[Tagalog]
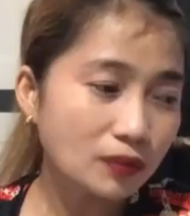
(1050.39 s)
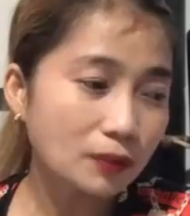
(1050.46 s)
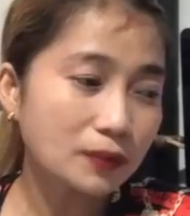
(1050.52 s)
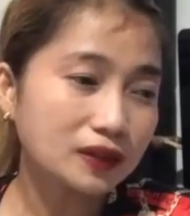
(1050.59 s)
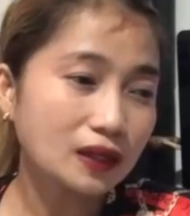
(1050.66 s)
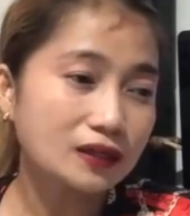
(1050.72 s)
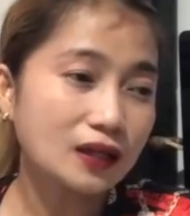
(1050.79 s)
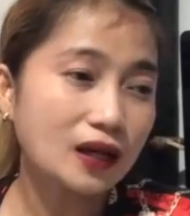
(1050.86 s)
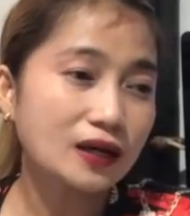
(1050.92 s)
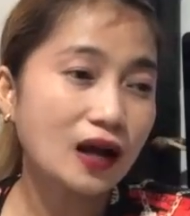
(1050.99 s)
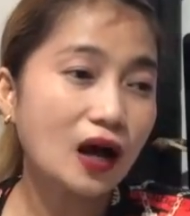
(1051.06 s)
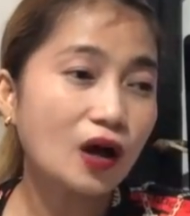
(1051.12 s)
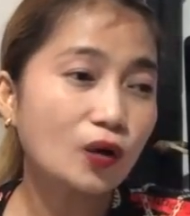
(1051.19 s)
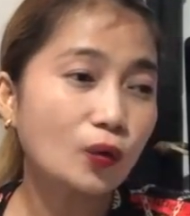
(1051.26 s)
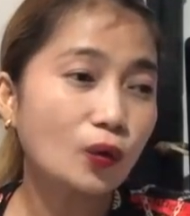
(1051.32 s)
Pag matanda na
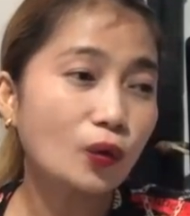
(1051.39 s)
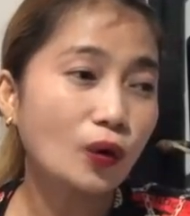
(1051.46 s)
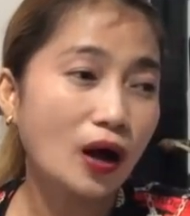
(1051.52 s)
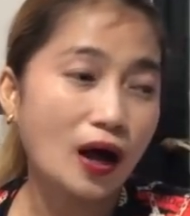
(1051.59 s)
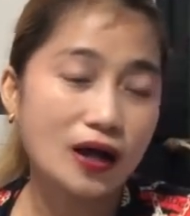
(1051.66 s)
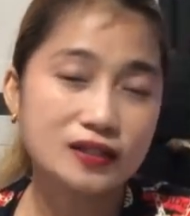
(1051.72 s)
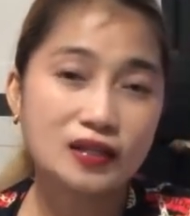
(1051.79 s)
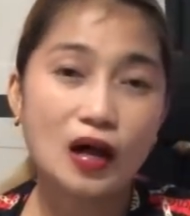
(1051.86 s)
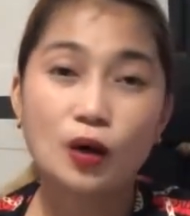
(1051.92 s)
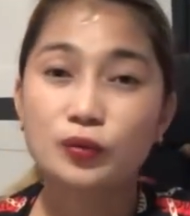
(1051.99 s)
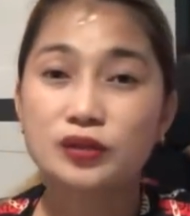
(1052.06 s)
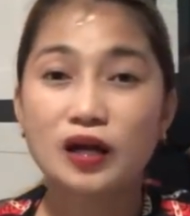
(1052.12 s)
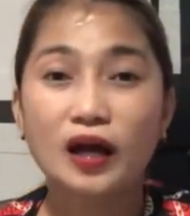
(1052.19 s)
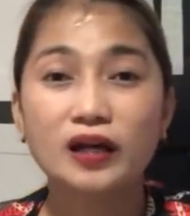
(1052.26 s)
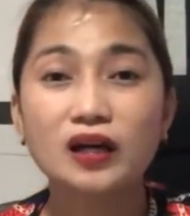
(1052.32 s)
ako, aasa ako
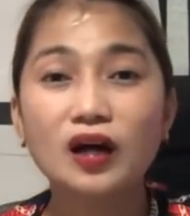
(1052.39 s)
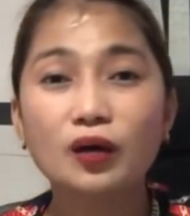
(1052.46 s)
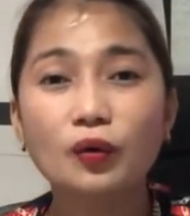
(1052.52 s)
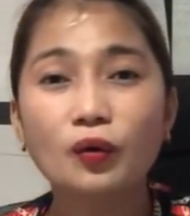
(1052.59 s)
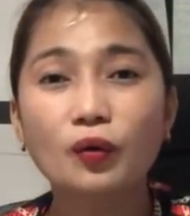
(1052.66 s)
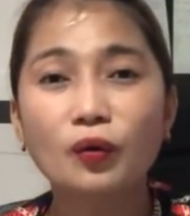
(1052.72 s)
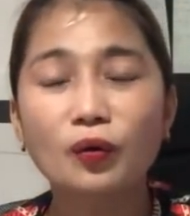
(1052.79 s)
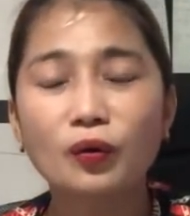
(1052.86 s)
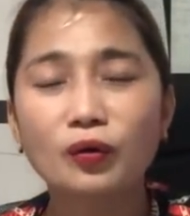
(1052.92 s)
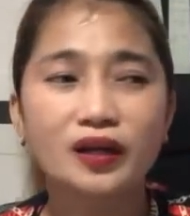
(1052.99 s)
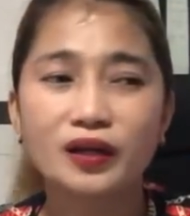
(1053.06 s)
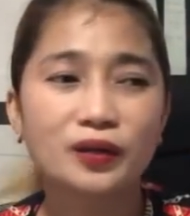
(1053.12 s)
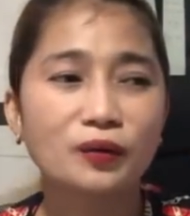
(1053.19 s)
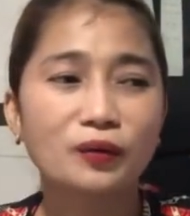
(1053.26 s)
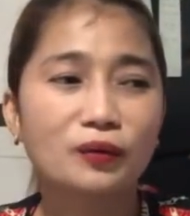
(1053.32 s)
sa anak ko,
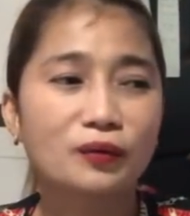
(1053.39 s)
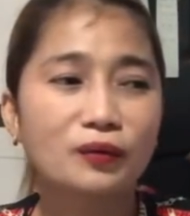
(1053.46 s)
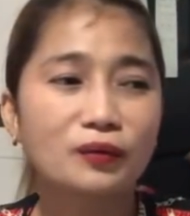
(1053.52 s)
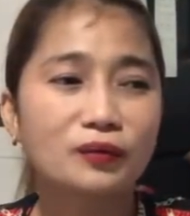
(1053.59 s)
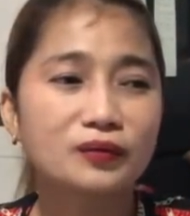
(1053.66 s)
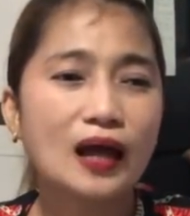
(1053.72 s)
ayoko.